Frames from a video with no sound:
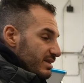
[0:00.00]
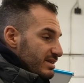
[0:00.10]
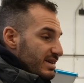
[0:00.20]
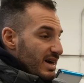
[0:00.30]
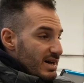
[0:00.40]

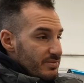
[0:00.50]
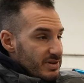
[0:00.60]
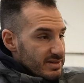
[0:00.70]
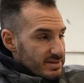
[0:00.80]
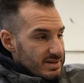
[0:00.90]
Da haben
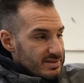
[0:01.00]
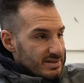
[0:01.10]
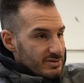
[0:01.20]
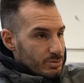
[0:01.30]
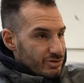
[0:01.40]
wir jetzt den
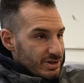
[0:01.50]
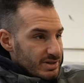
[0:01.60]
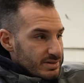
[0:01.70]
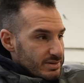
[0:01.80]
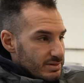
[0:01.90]
Sensor
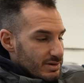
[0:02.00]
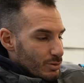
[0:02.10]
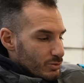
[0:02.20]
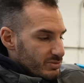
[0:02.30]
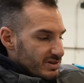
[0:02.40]
bestellt. Der
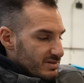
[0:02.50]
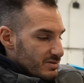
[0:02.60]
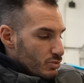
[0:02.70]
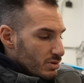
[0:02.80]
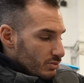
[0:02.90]
kommt um
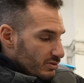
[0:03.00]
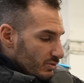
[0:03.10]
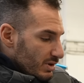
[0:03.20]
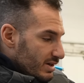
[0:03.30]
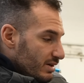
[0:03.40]
16 Uhr. Und
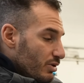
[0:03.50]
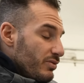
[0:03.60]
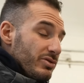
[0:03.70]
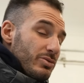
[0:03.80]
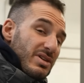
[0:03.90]
so lange können
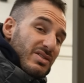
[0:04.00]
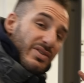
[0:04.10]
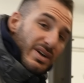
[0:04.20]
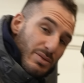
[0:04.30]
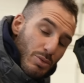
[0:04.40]
wir uns um das
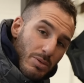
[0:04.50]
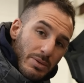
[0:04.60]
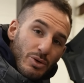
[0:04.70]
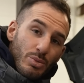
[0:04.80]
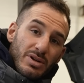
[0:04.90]
zweite
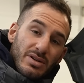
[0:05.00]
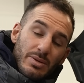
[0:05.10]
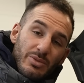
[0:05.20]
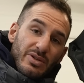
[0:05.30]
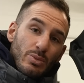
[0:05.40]
Problem kümmern,
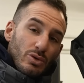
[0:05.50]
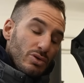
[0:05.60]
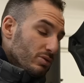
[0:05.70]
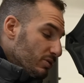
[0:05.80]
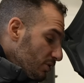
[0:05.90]
nämlich die
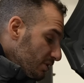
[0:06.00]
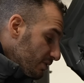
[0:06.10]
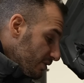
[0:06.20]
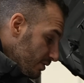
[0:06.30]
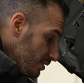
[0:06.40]

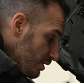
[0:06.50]
Motorkontrollleuchte.